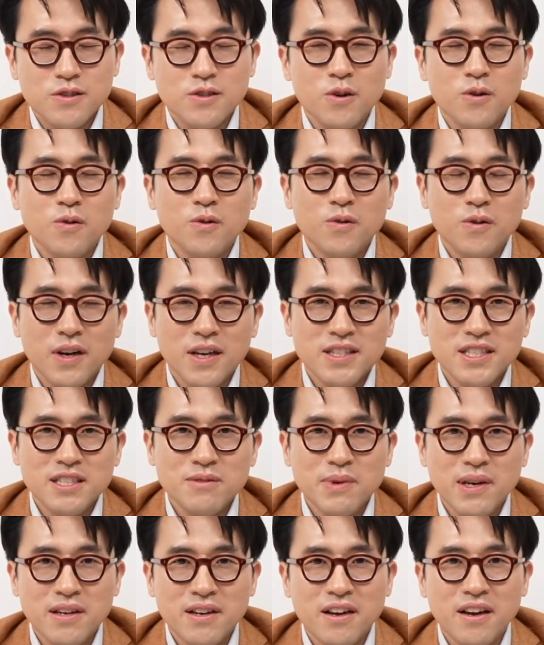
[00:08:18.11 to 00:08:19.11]
성공과
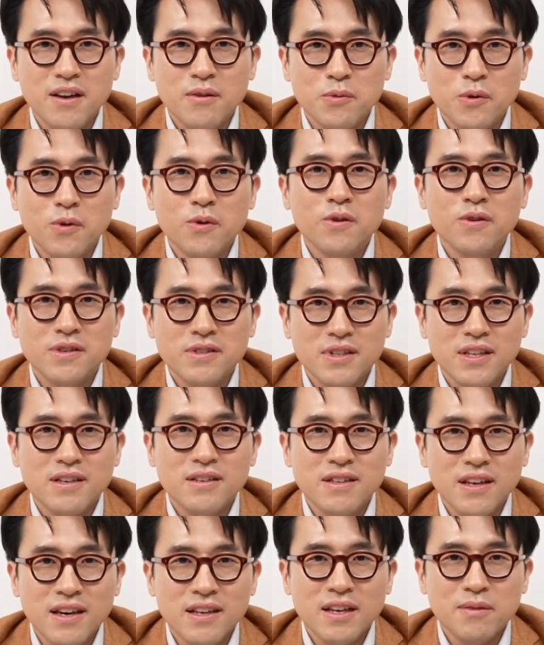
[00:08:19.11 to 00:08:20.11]
실패를 해보고
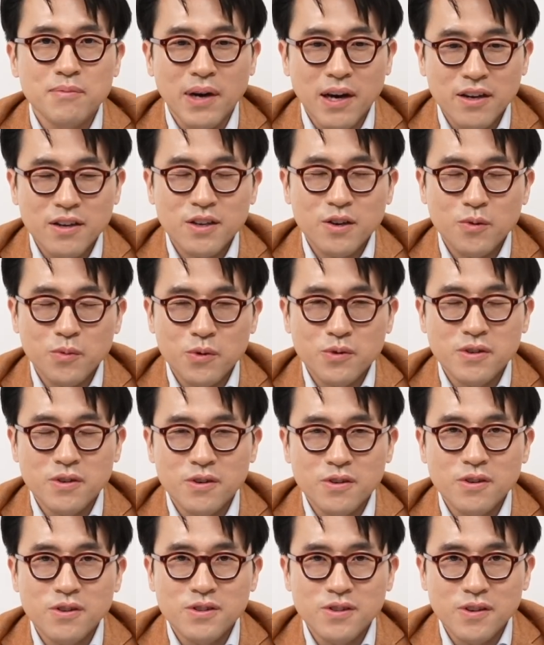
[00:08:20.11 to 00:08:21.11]
그때그때 하나 바뀌어보는
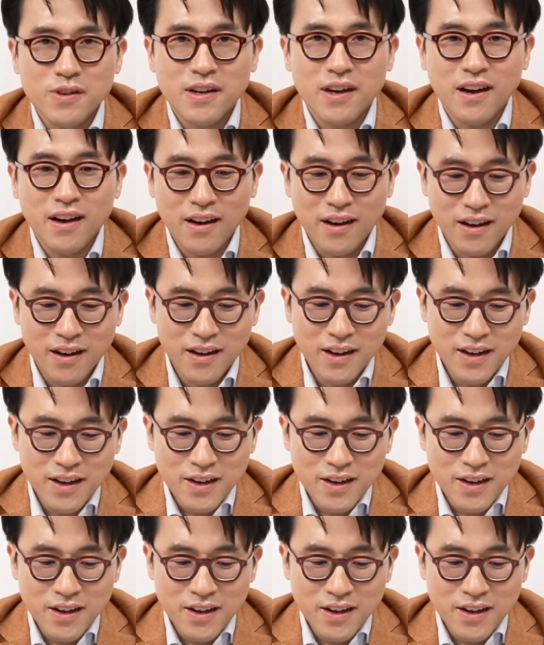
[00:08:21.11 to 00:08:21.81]
건 어떨까?